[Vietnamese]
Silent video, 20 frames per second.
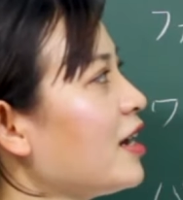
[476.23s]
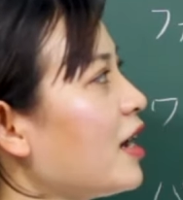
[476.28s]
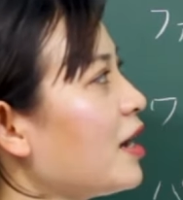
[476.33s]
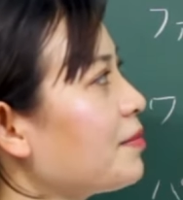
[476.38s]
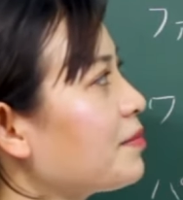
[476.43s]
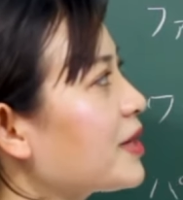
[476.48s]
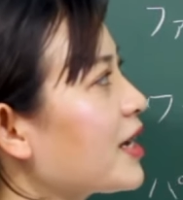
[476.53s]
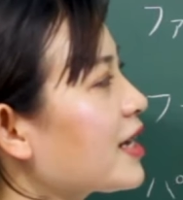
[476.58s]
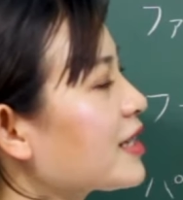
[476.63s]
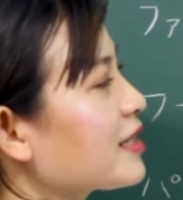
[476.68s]

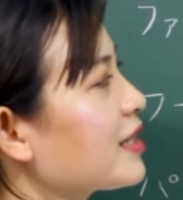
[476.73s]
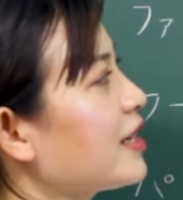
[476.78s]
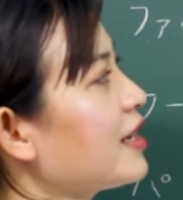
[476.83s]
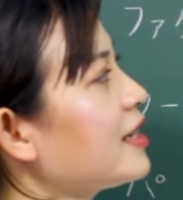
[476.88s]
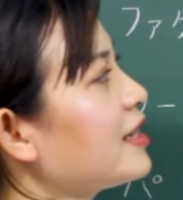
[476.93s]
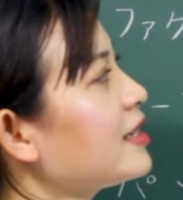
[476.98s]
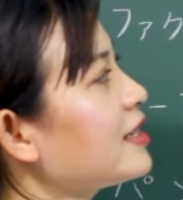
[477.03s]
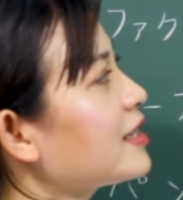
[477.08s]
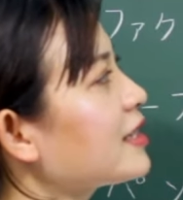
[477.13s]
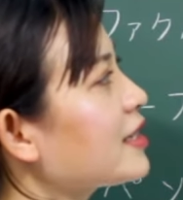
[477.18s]
Âm ngắt
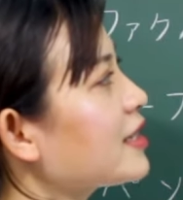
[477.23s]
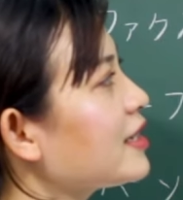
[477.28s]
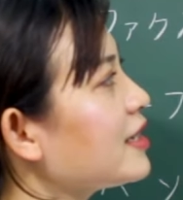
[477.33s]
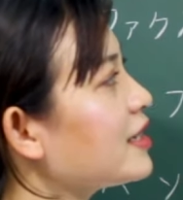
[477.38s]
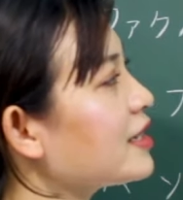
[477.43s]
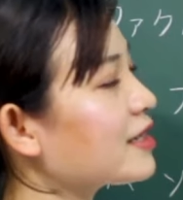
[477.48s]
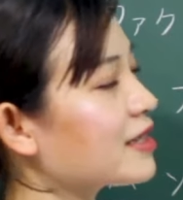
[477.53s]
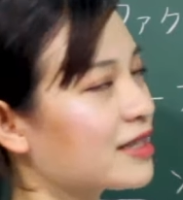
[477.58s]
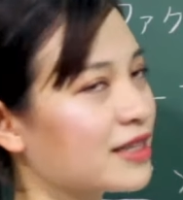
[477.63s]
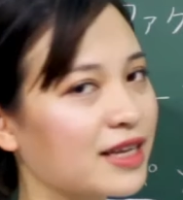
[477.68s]

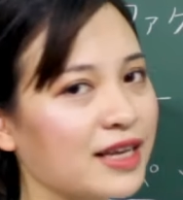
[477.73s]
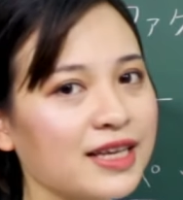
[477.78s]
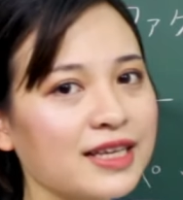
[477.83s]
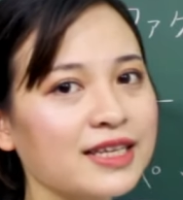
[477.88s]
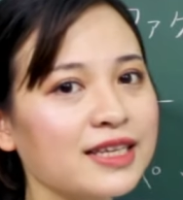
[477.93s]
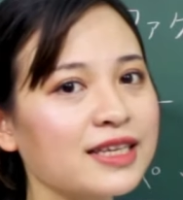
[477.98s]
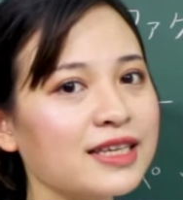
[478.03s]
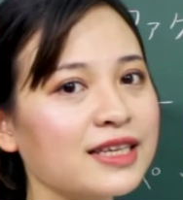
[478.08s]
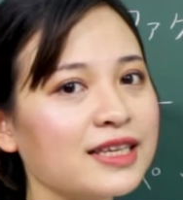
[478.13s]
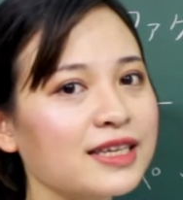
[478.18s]
kit
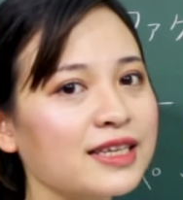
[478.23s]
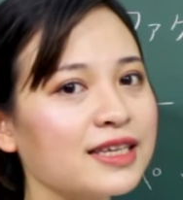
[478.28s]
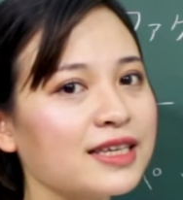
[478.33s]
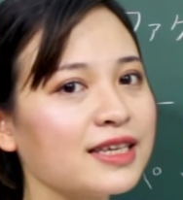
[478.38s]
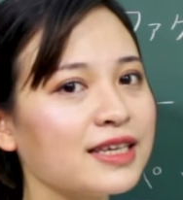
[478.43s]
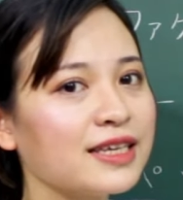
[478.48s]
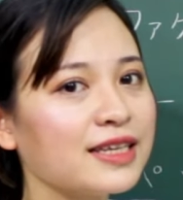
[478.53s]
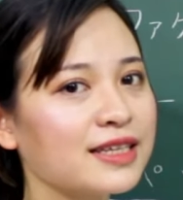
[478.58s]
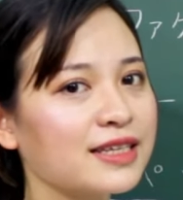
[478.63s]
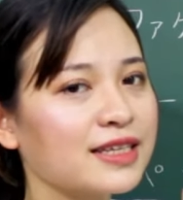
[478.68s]

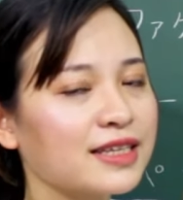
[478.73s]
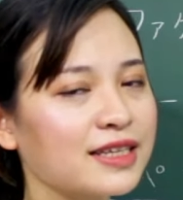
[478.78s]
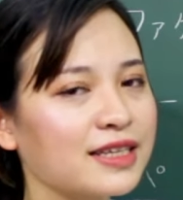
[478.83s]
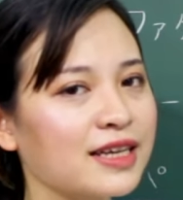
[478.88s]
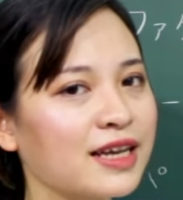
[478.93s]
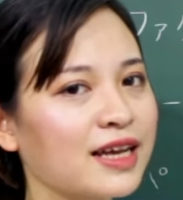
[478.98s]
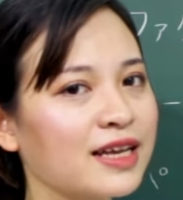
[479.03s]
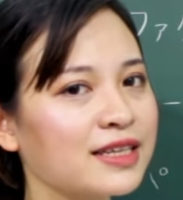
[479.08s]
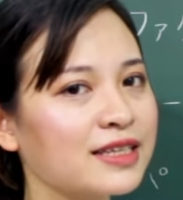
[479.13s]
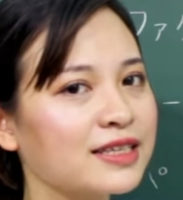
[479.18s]
kit
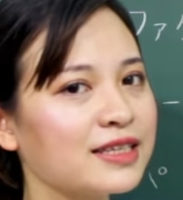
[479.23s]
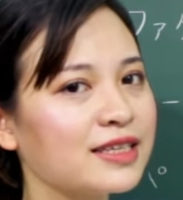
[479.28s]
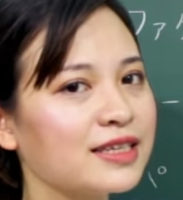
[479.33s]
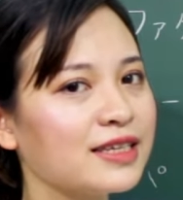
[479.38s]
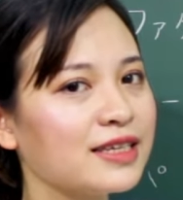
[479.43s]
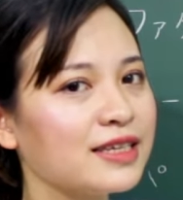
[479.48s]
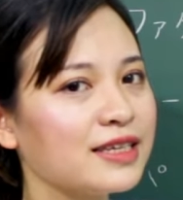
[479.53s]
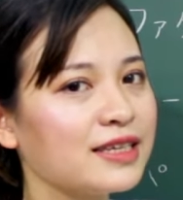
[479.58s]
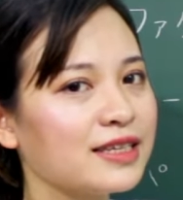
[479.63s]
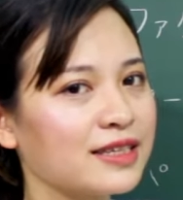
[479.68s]

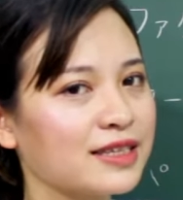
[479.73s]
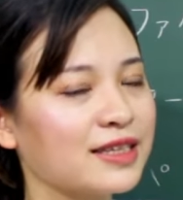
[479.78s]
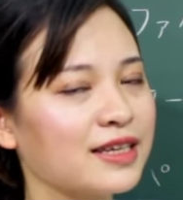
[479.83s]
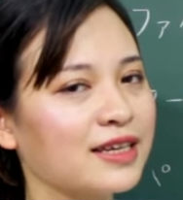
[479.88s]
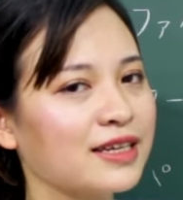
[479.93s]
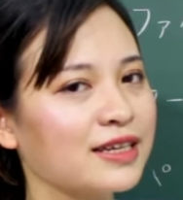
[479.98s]
kit,